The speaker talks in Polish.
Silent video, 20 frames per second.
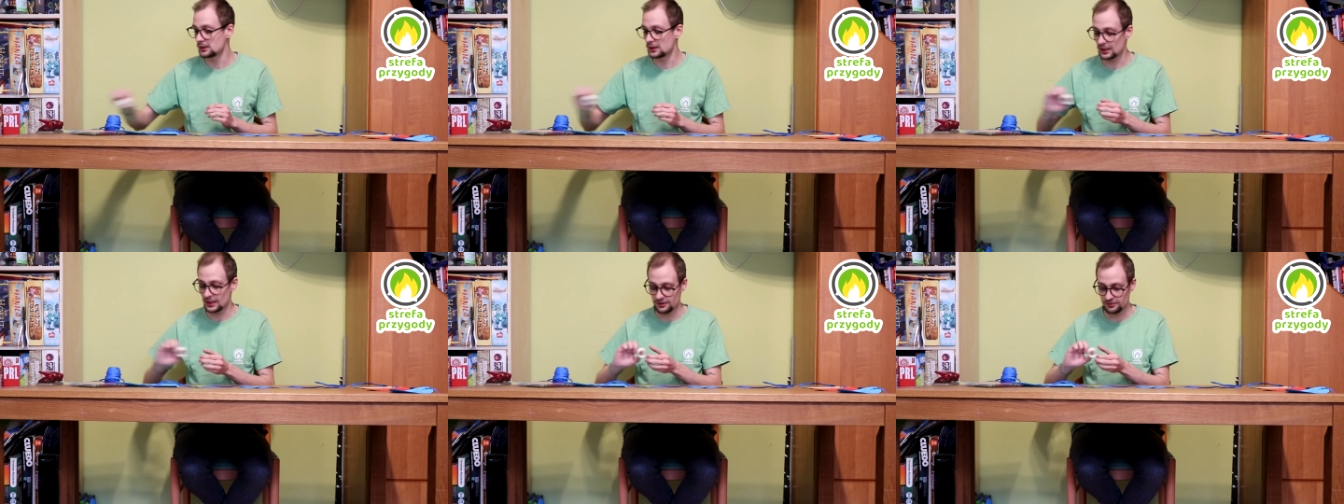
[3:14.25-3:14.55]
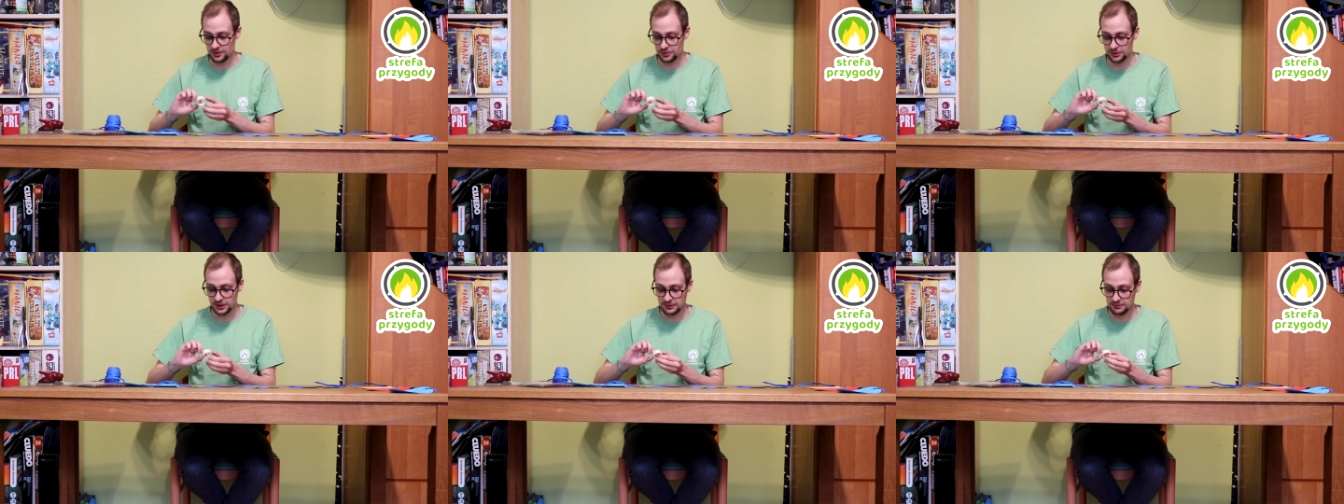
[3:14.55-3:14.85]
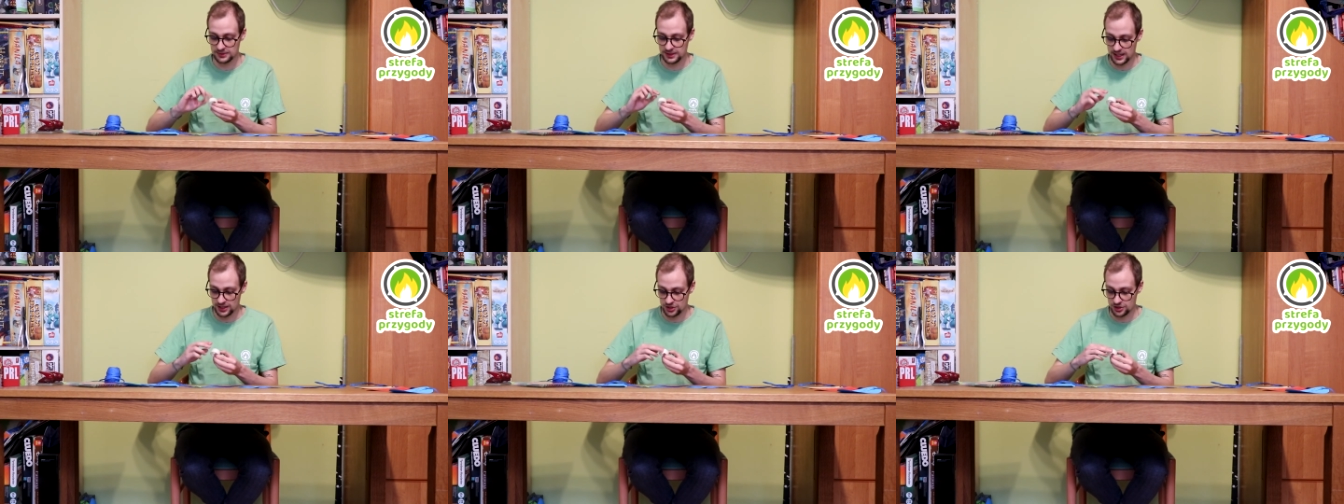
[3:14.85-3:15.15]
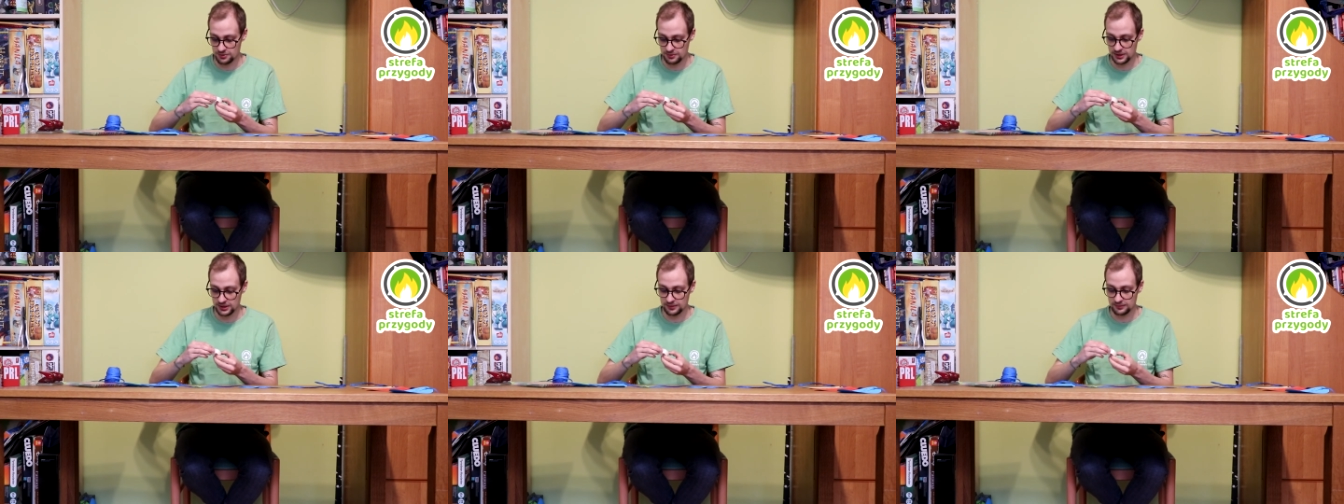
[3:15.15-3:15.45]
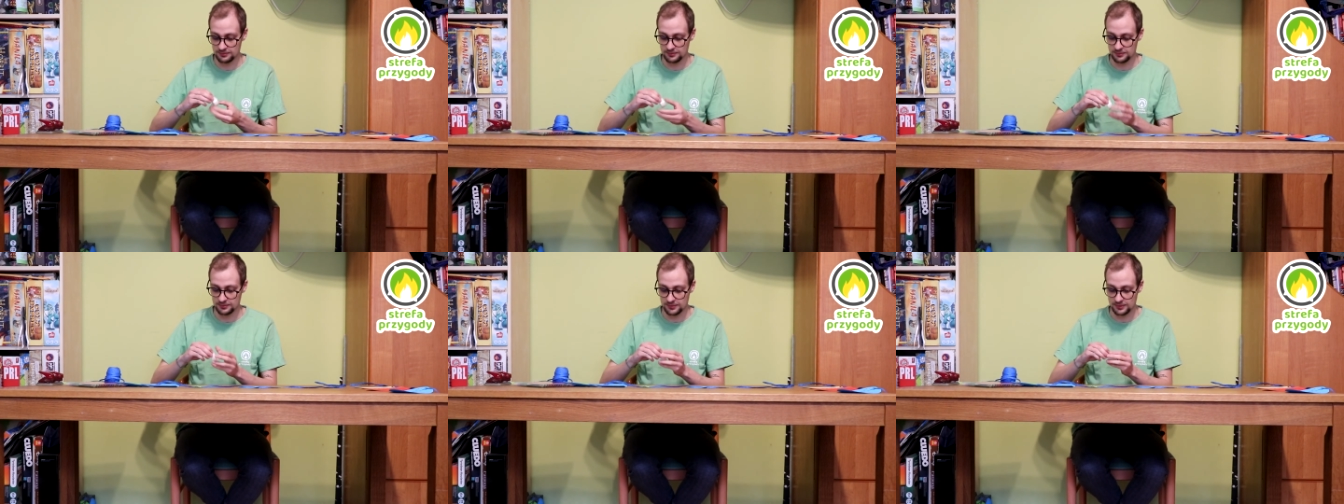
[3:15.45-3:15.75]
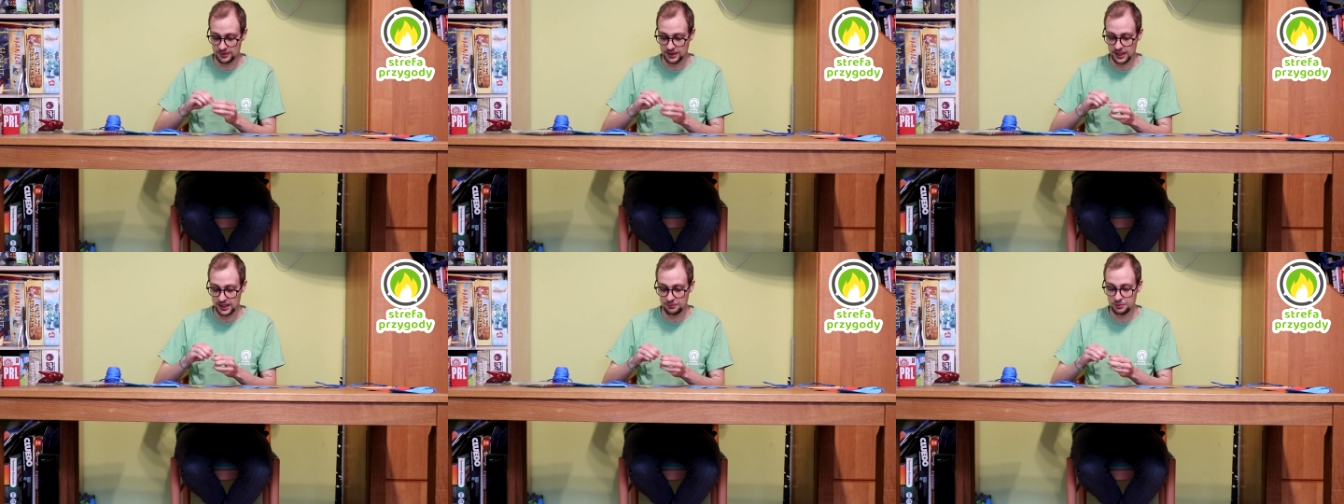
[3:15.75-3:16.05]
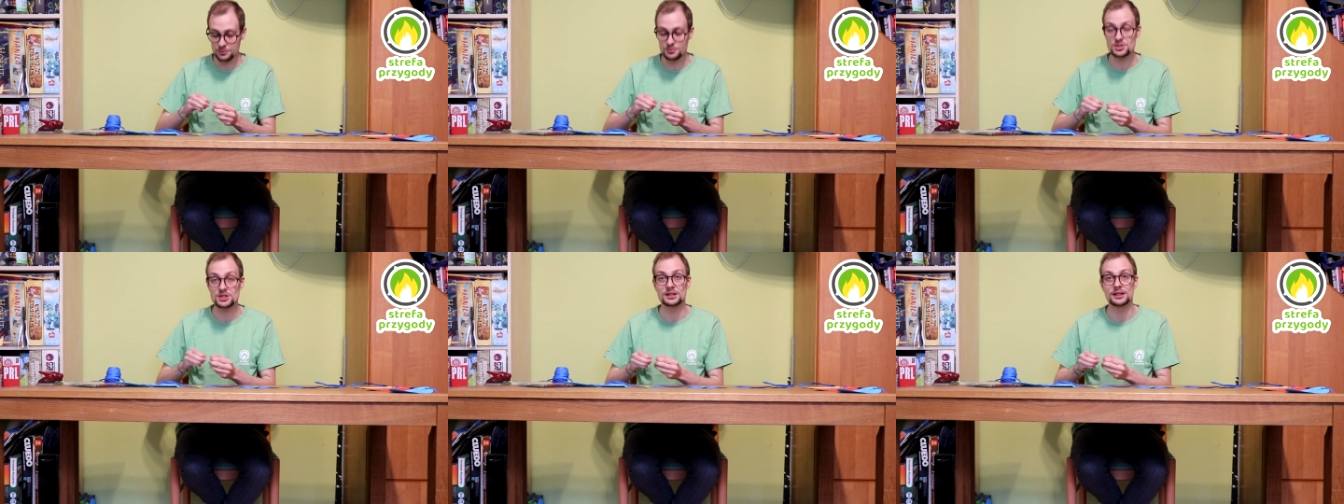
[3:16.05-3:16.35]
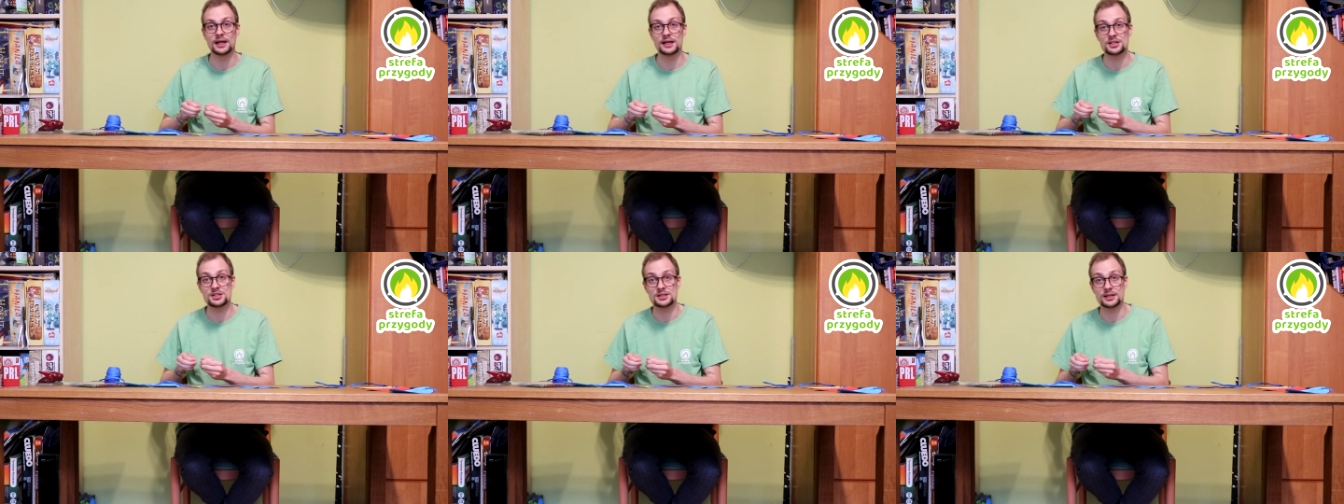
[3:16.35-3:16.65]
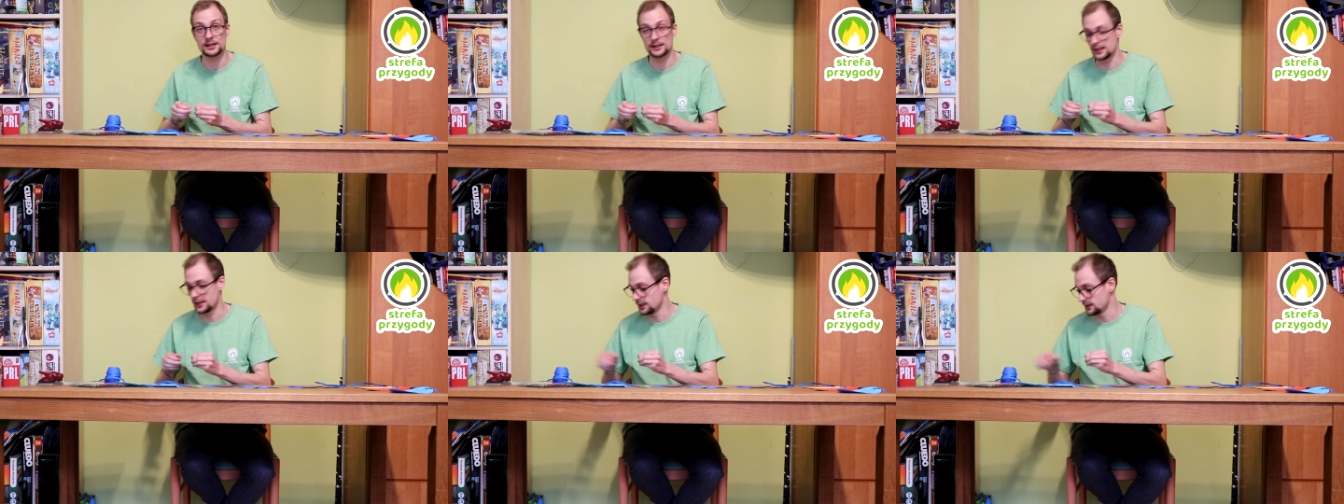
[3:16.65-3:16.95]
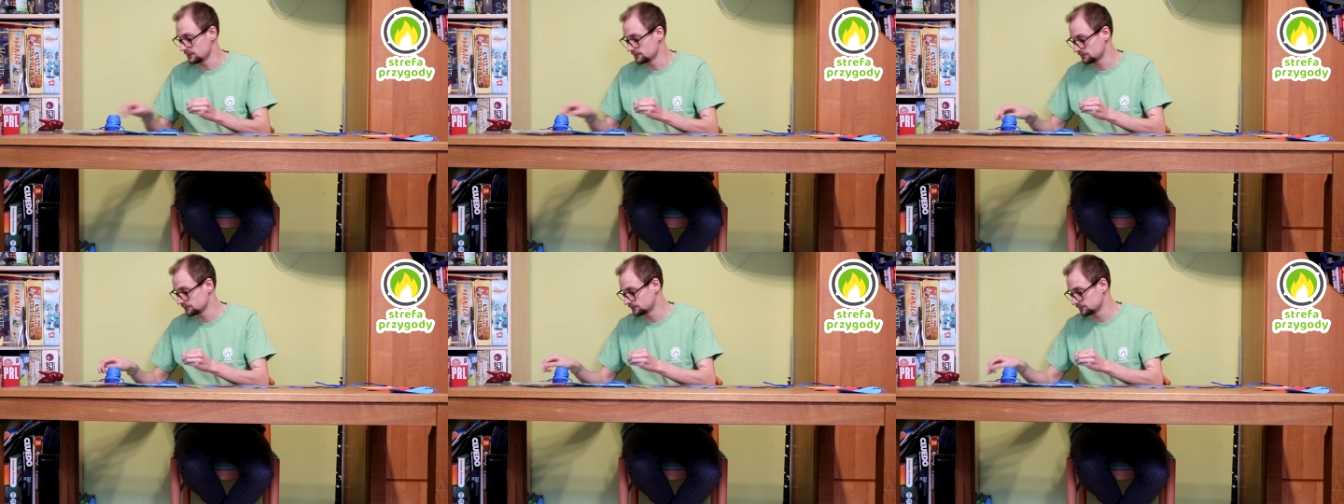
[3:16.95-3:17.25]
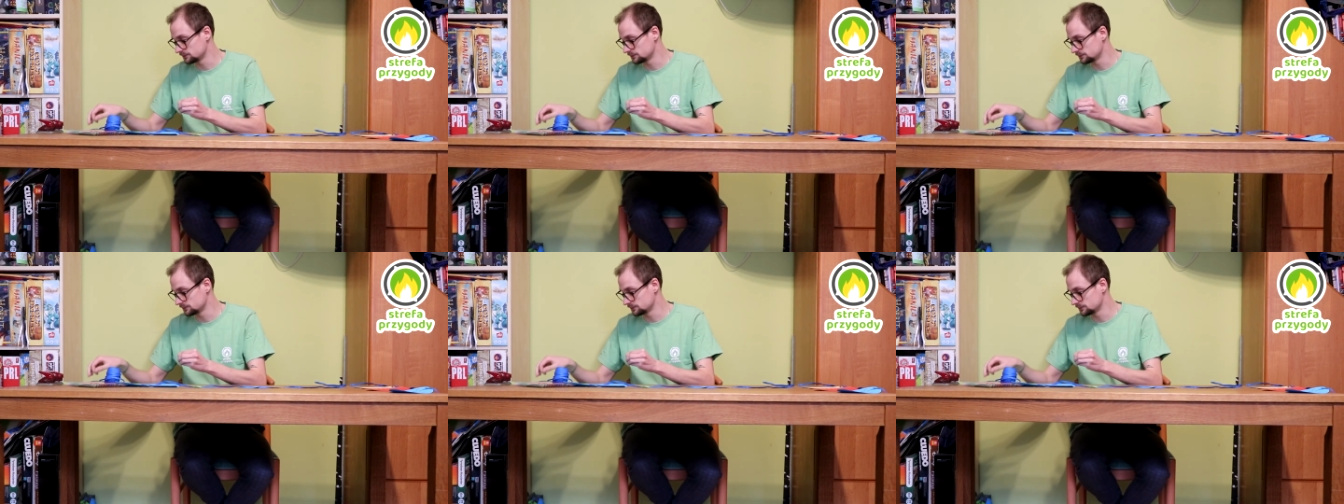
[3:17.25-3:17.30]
kawałkiem taśmy albo przykleić na klej.